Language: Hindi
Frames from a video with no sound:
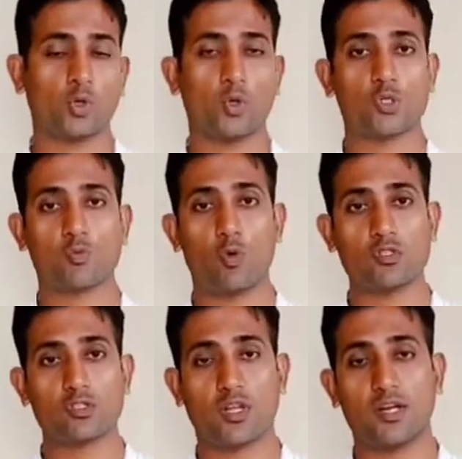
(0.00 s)
तो
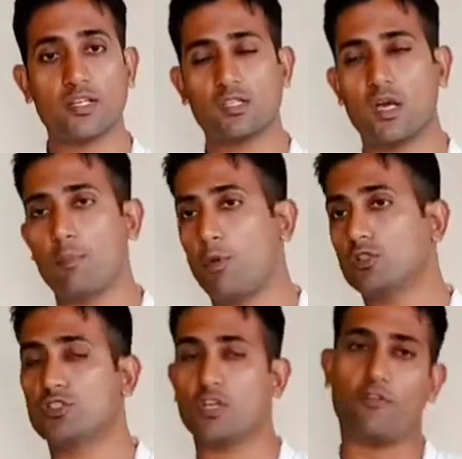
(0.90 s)
स्पोर्ट्स कराटे से आप
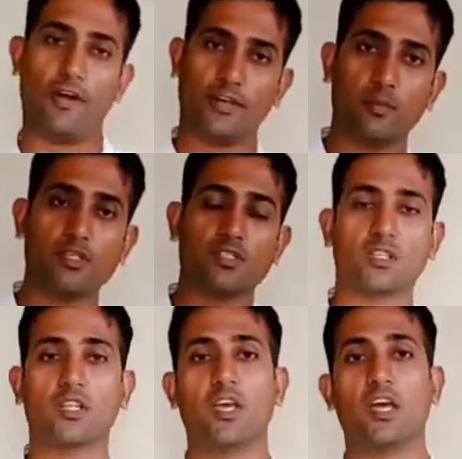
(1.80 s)
बहुत अच्छा फाइटर बन
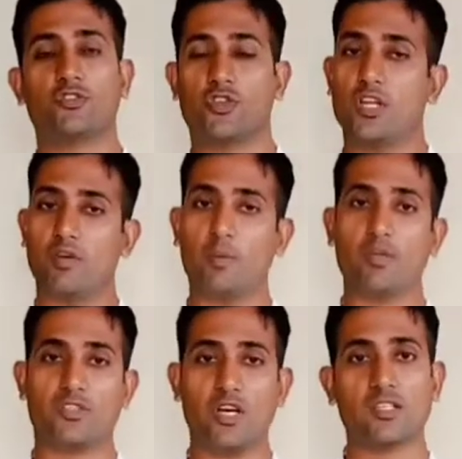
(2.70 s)
सकते हैं अच्छे लेवल
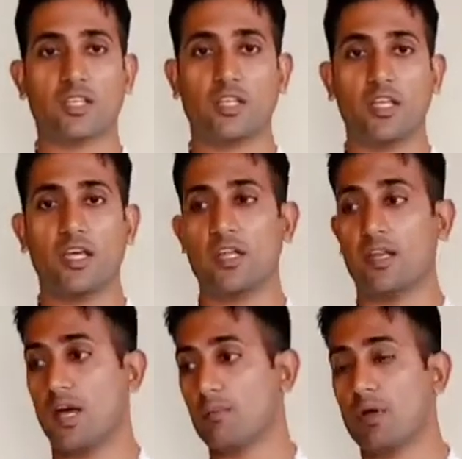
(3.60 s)
पर जा सकते हैं
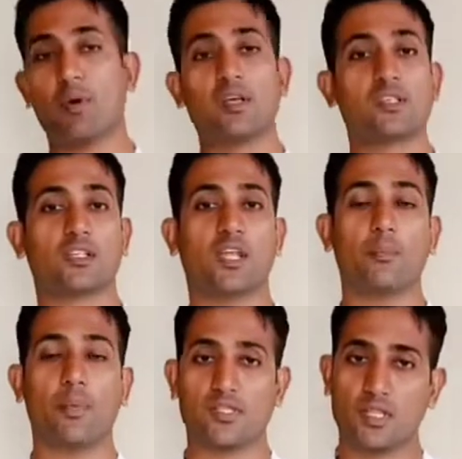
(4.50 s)
नाम कमा सकते
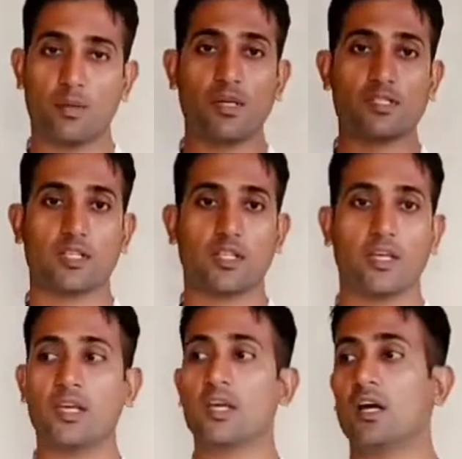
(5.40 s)
हैं पैसे कमा सकते
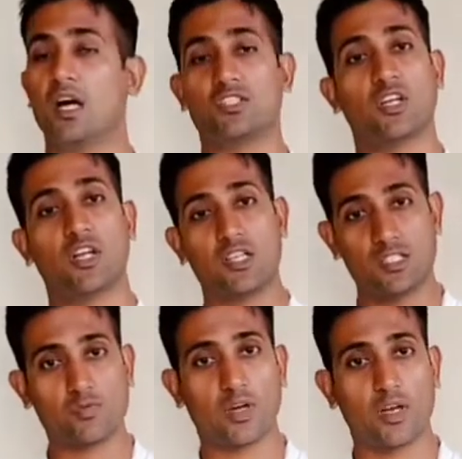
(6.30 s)
हैं अच्छा
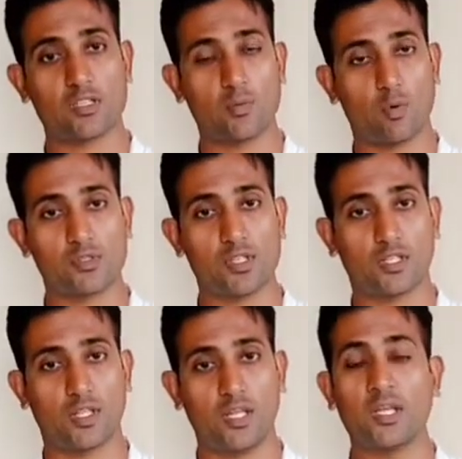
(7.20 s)
क्लासेस वगैरह सब खोल
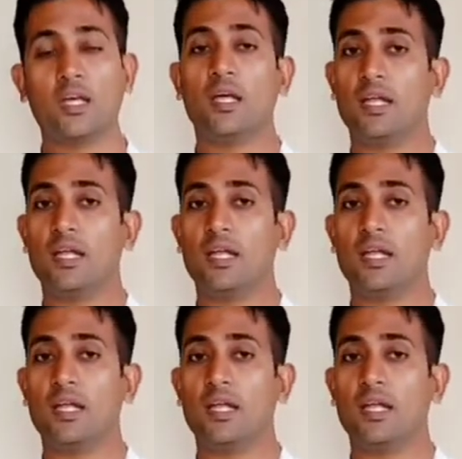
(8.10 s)
सकते हैं